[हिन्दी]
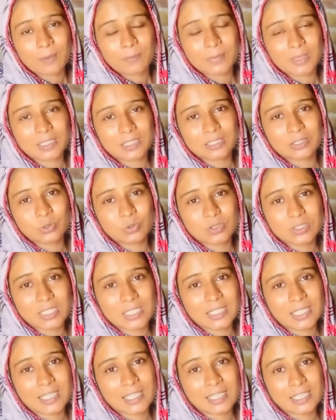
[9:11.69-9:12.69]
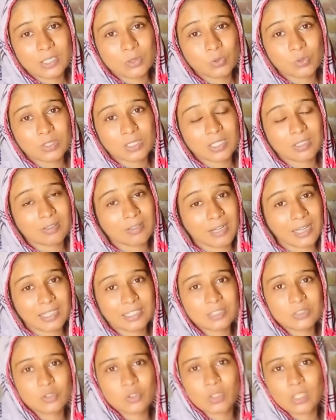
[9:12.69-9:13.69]
पर दूसरा ये कि उसका
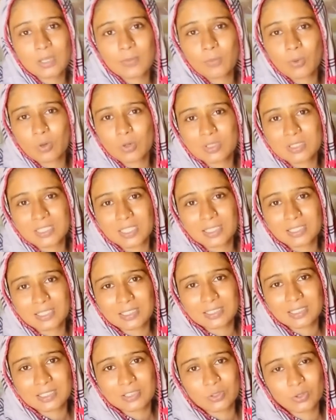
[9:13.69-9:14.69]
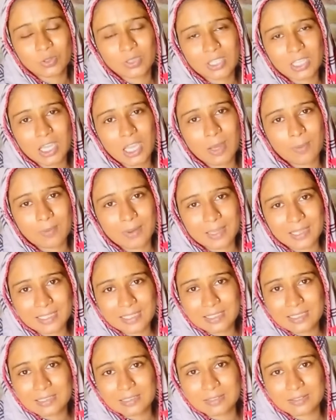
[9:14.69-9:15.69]
रेंट जो है बहुत ज़्यादा था जो कि हमारे